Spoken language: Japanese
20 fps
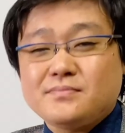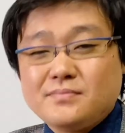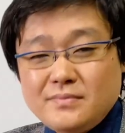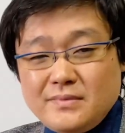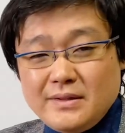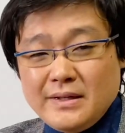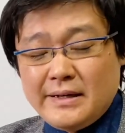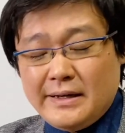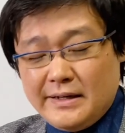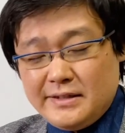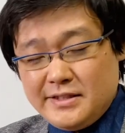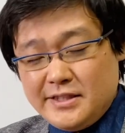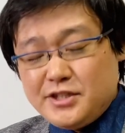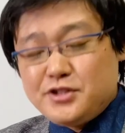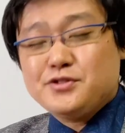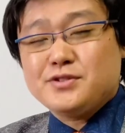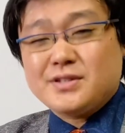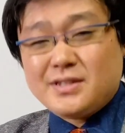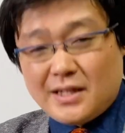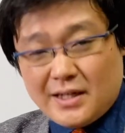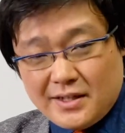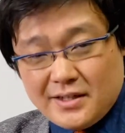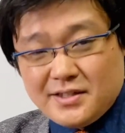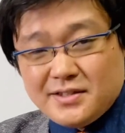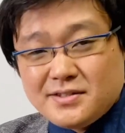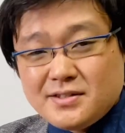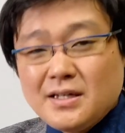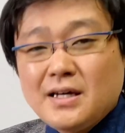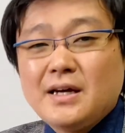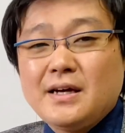えー、20時からで
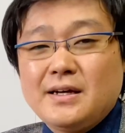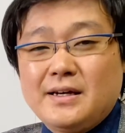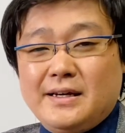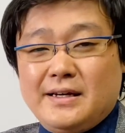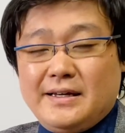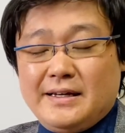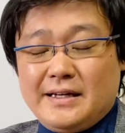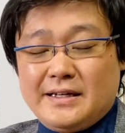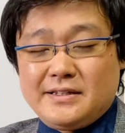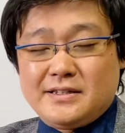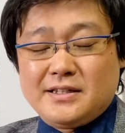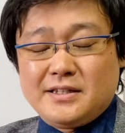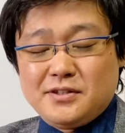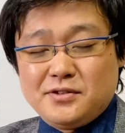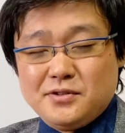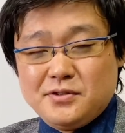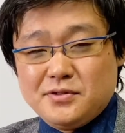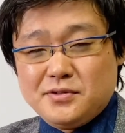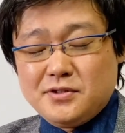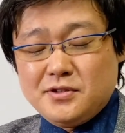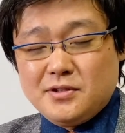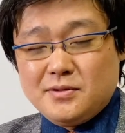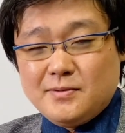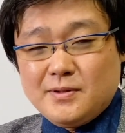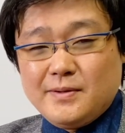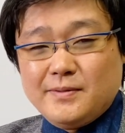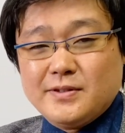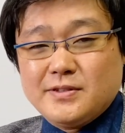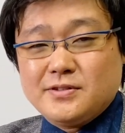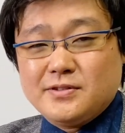す、えー、やりたいというふうに思
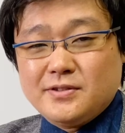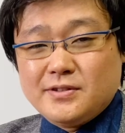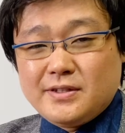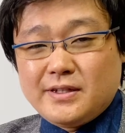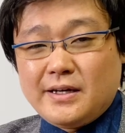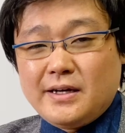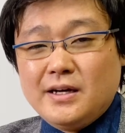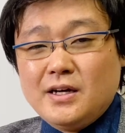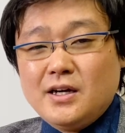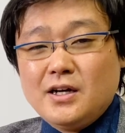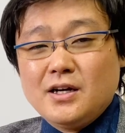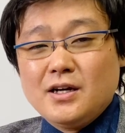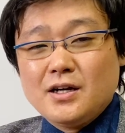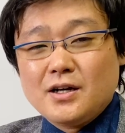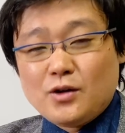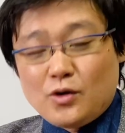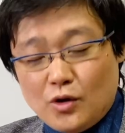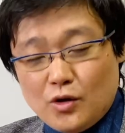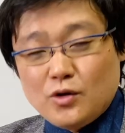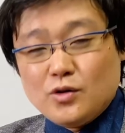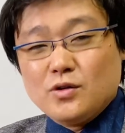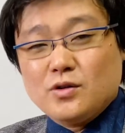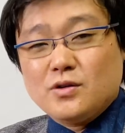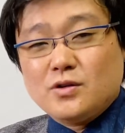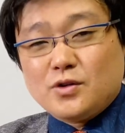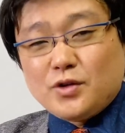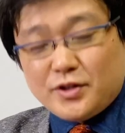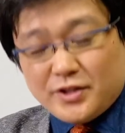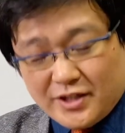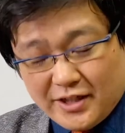いますのでこ
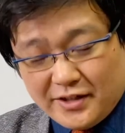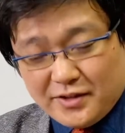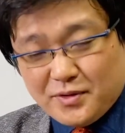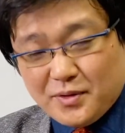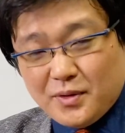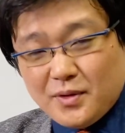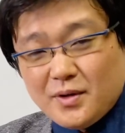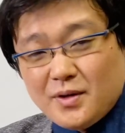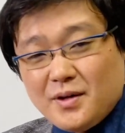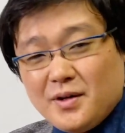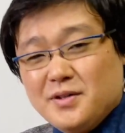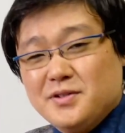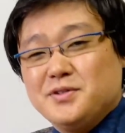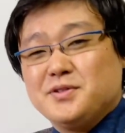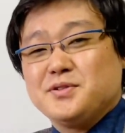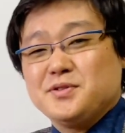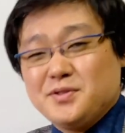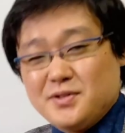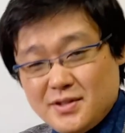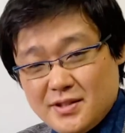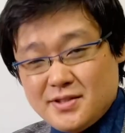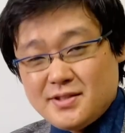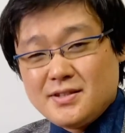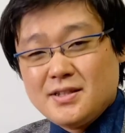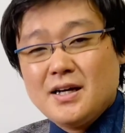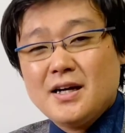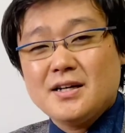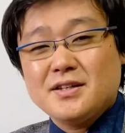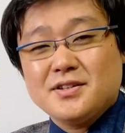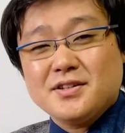うご期待ということです
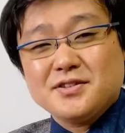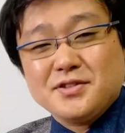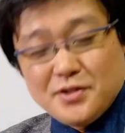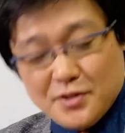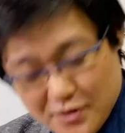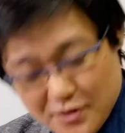どうぞよろし